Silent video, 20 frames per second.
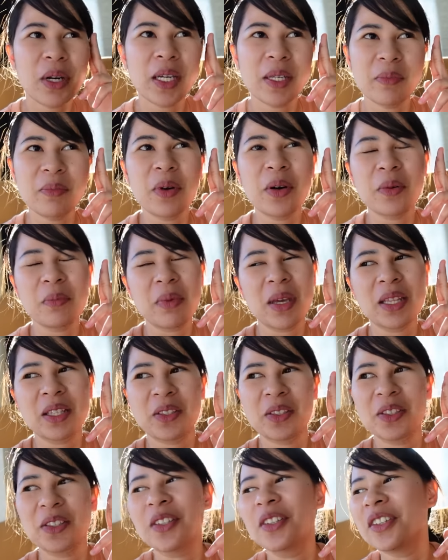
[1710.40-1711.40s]
brain moment
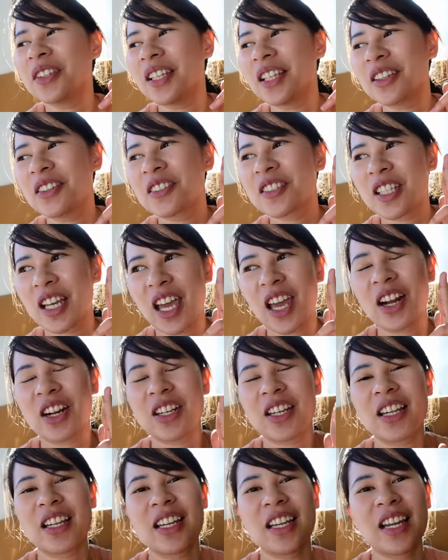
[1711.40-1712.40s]
ko yon dito sa area